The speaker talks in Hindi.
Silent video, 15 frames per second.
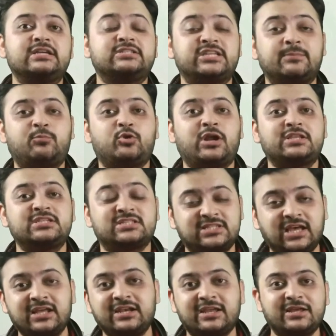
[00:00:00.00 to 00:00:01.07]
जयपुर
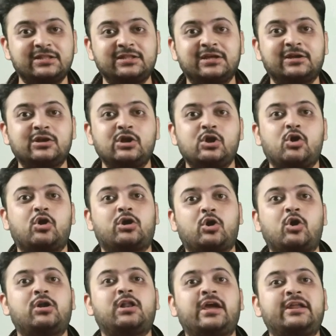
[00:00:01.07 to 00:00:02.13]
राजस्थान के अंदर और
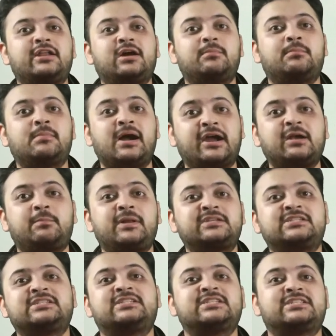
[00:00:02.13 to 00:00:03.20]
ऑनलाइन हम मार्केट
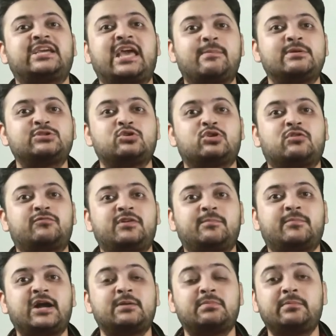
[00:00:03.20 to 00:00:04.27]
प्लेसेस जैसे अमेजोन और
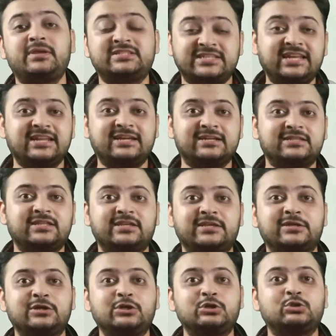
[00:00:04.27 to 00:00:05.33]
फ्लिपकार्ट में भी सेल करते हैं